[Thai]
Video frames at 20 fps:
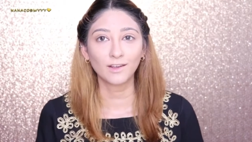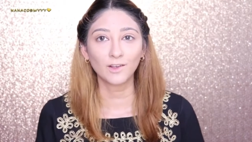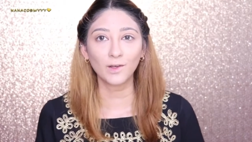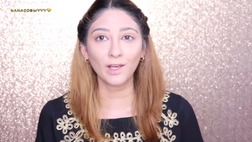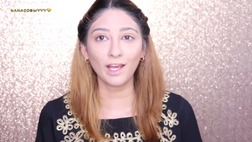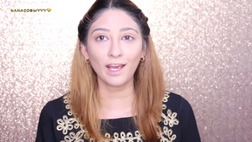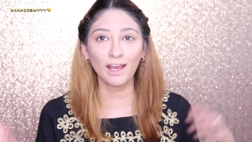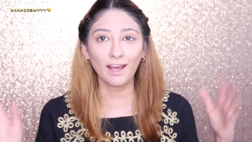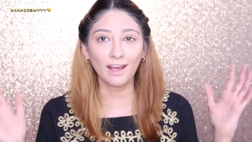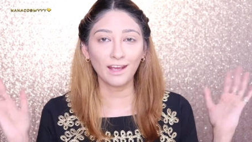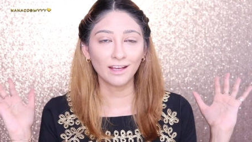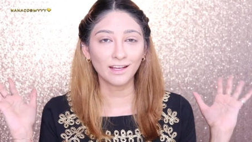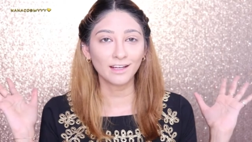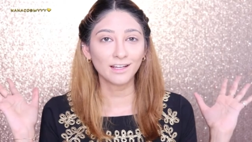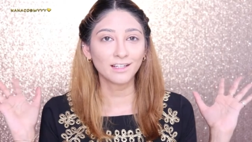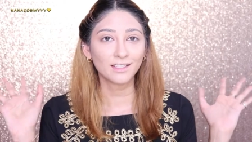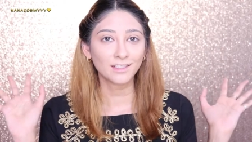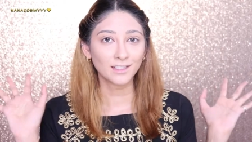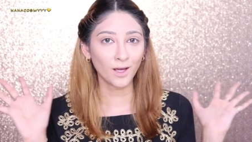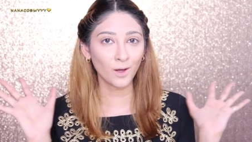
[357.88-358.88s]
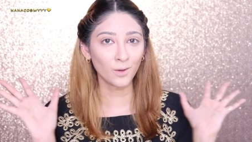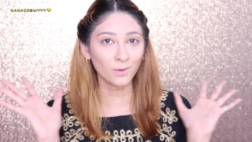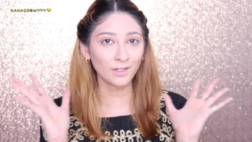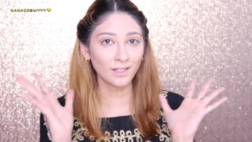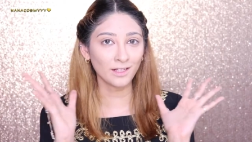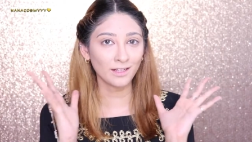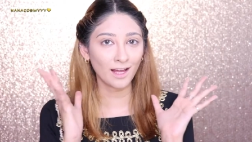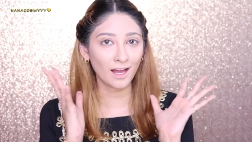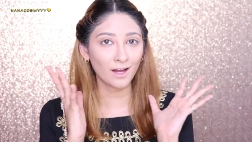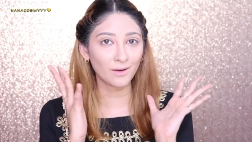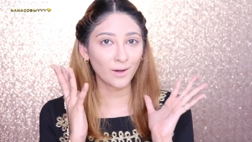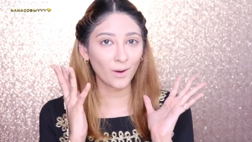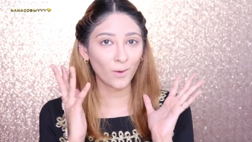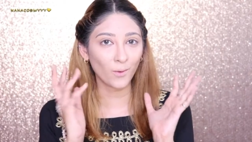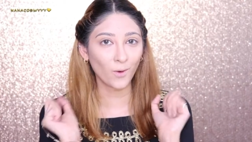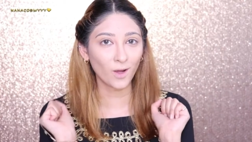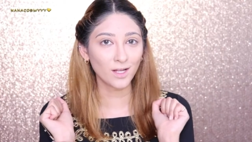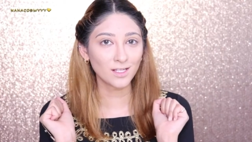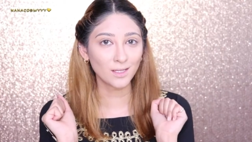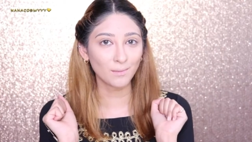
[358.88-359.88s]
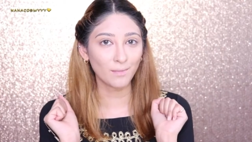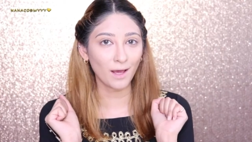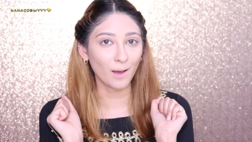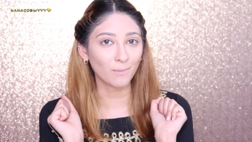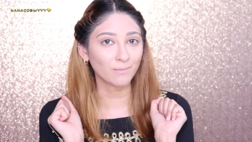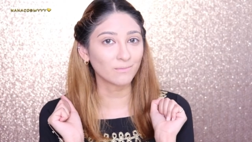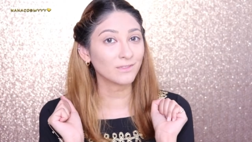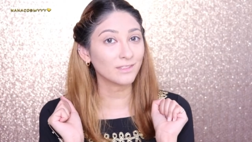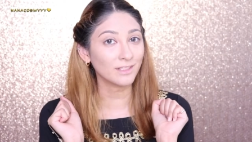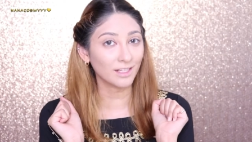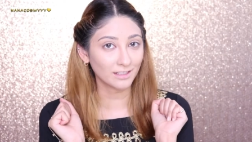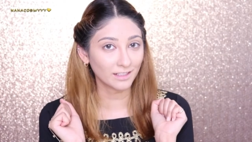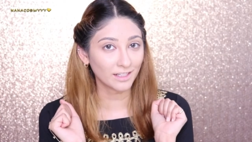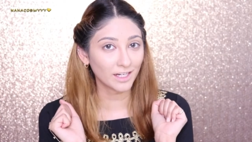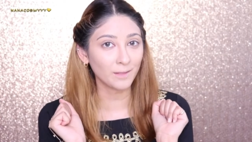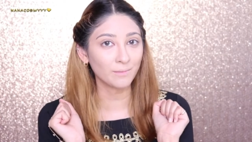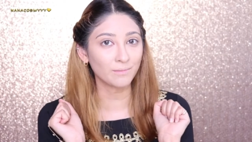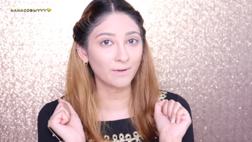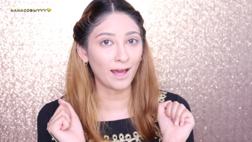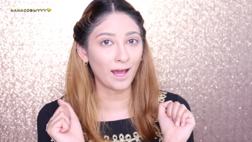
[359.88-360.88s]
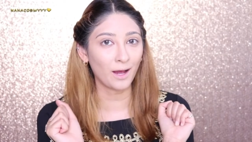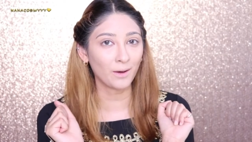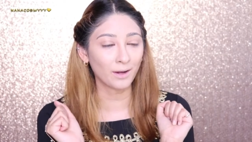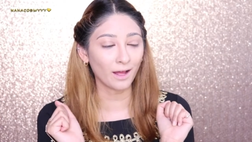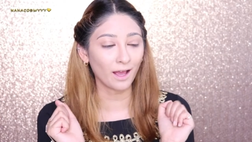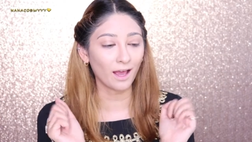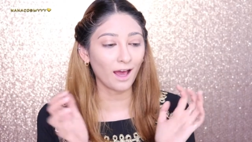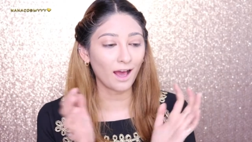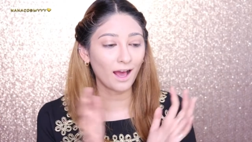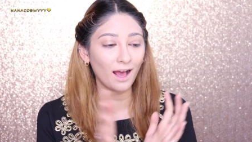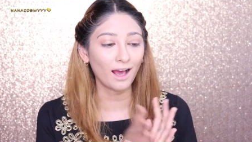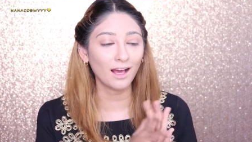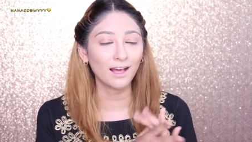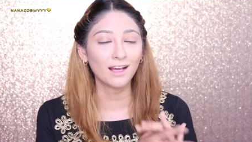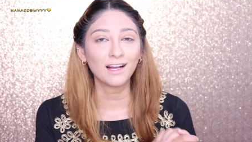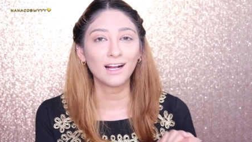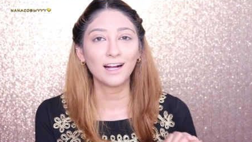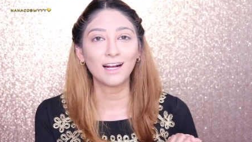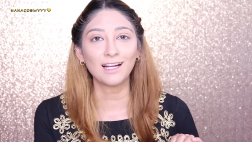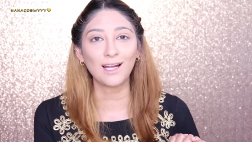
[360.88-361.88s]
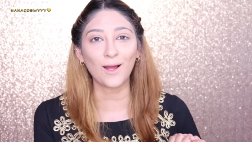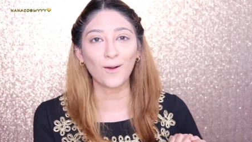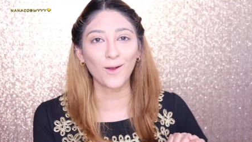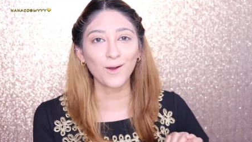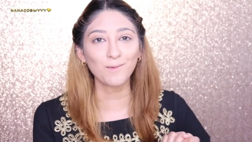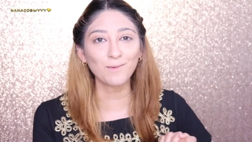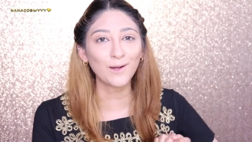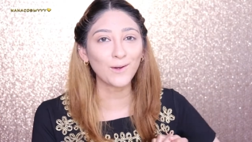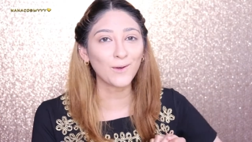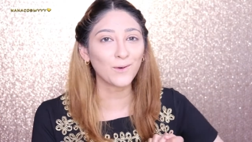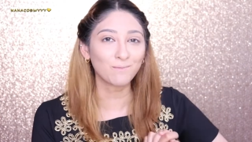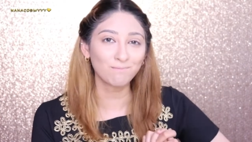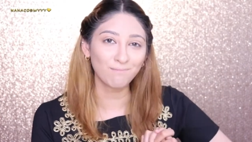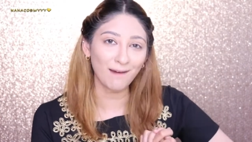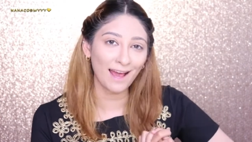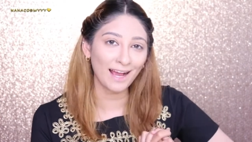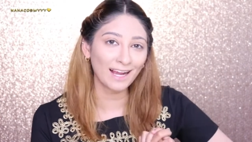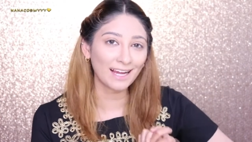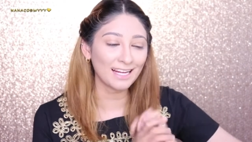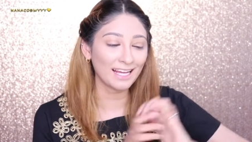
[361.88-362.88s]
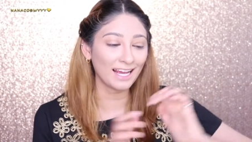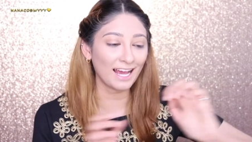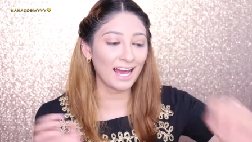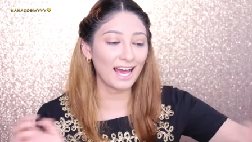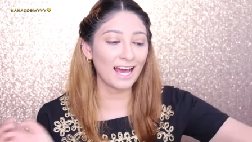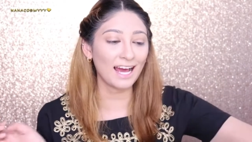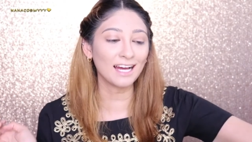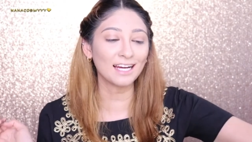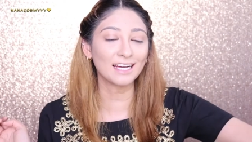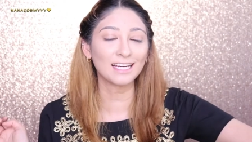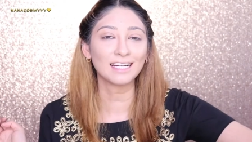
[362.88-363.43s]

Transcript: โอเคเท่านี้หน้าเราก็จะแบบเนียนกริบแล้วนะคะแล้วก็มาลงแป้งกันเลยค่ะ